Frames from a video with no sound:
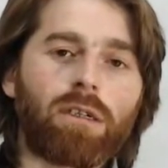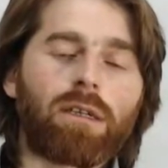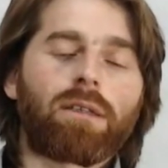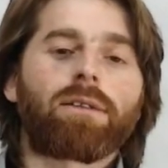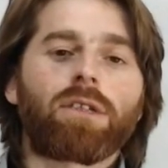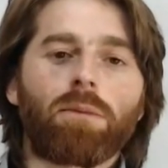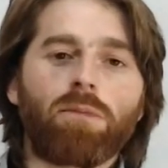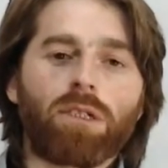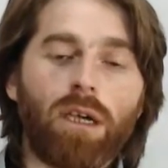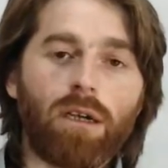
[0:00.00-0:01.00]
rahatlatacak bir
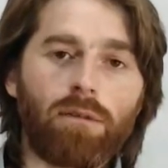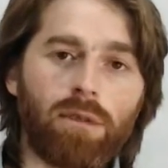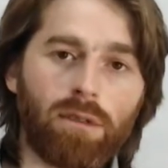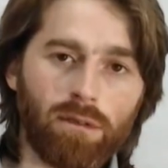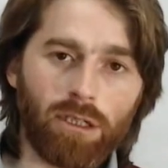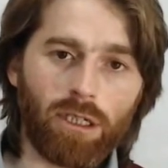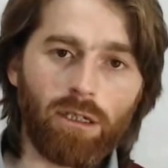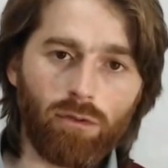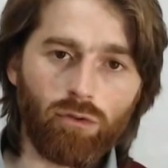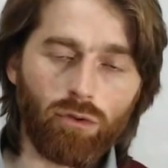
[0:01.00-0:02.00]
şey arama
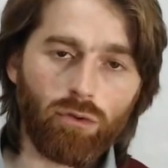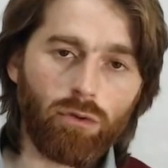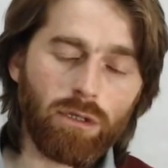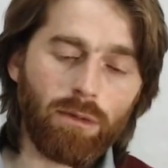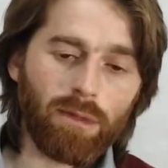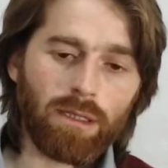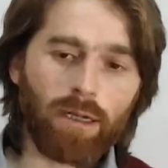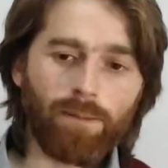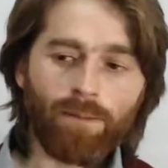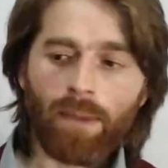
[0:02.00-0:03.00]
şeyini düşüyorsun. Oysa mesela